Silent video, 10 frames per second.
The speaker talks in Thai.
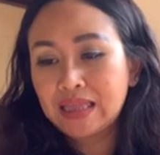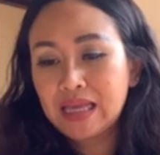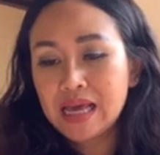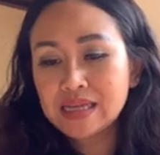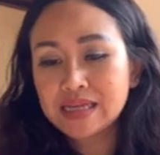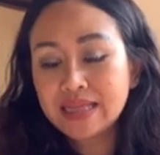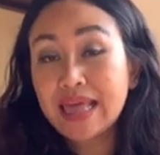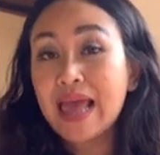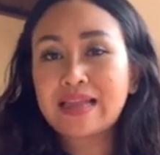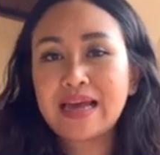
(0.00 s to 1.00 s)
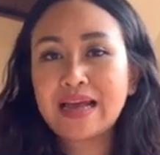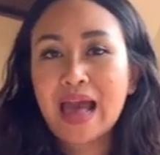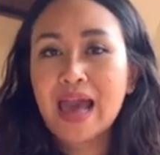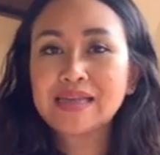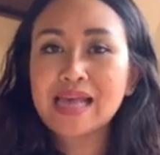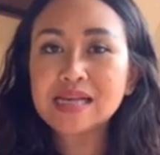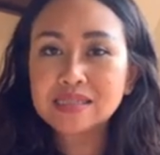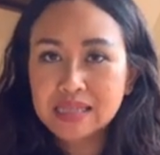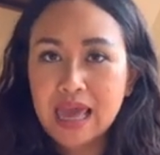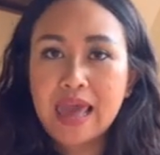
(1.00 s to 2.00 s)
รที่จะเดทยังไงสร้างเส
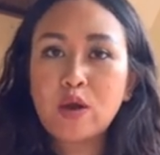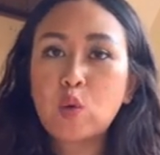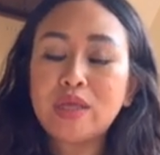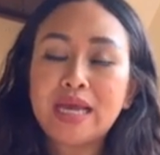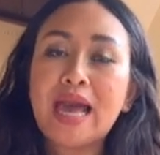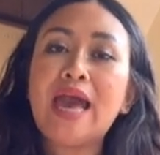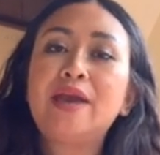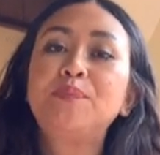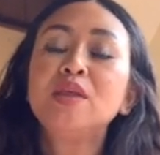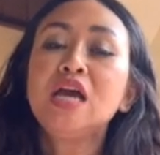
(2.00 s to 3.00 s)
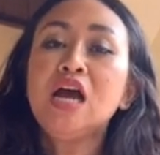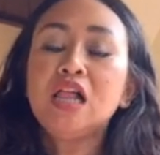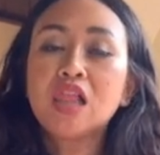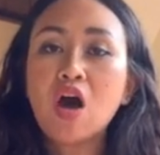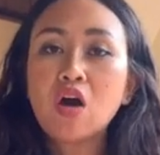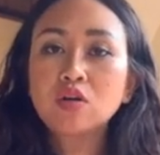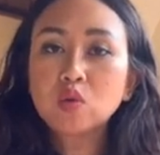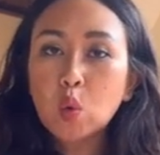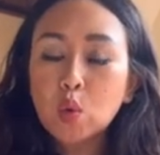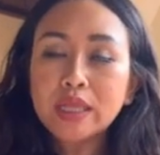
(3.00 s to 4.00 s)
น่ห์ให้คุณยังไงลอง
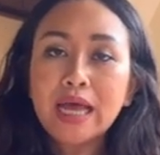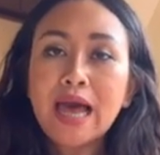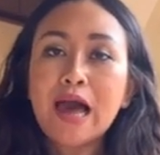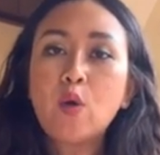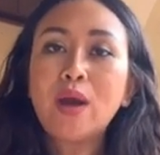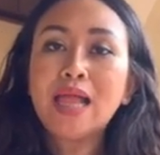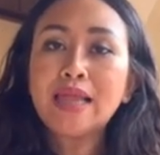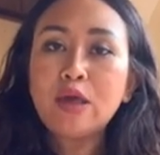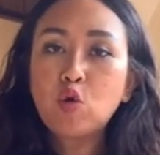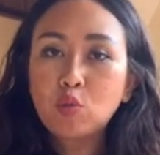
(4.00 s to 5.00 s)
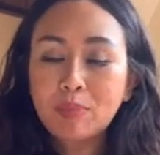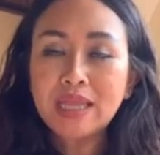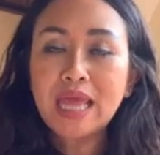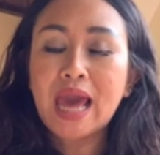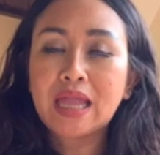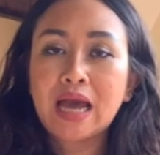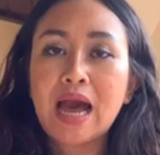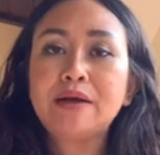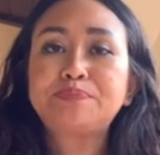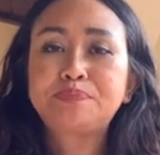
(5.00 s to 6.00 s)
ดูนะคะเวลาที่คุณไปเดทอะ
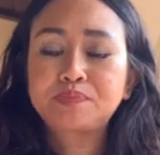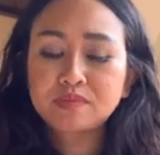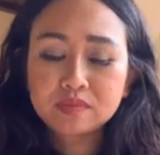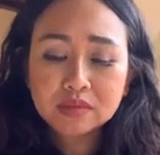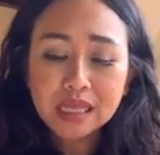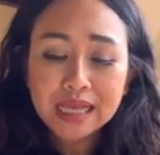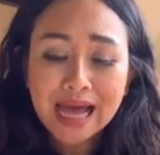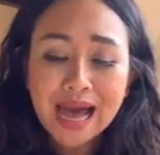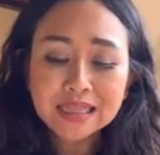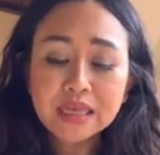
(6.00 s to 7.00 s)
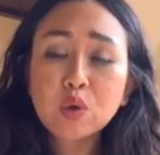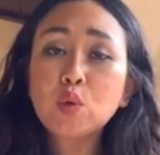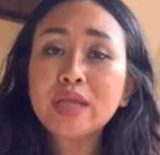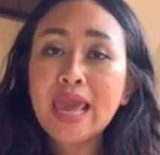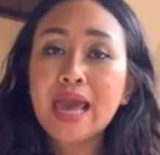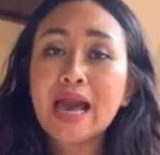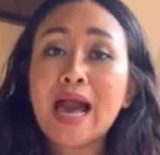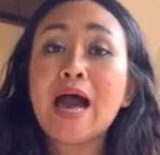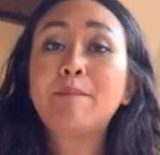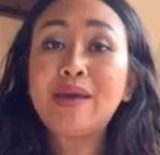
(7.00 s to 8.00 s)
ค่ะการที่คุณเองอะ
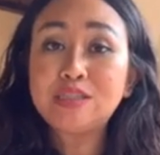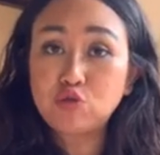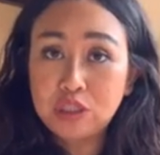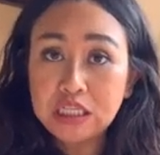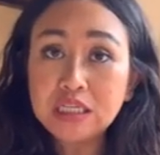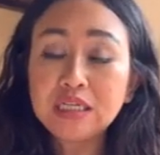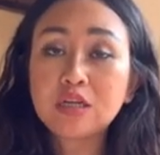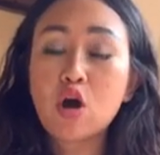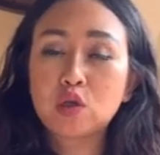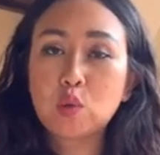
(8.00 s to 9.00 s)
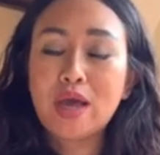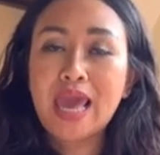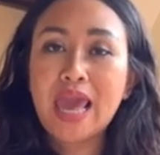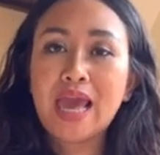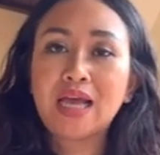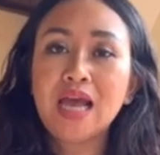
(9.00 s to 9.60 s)
ค่ะมีจุดยืนของตัวเอง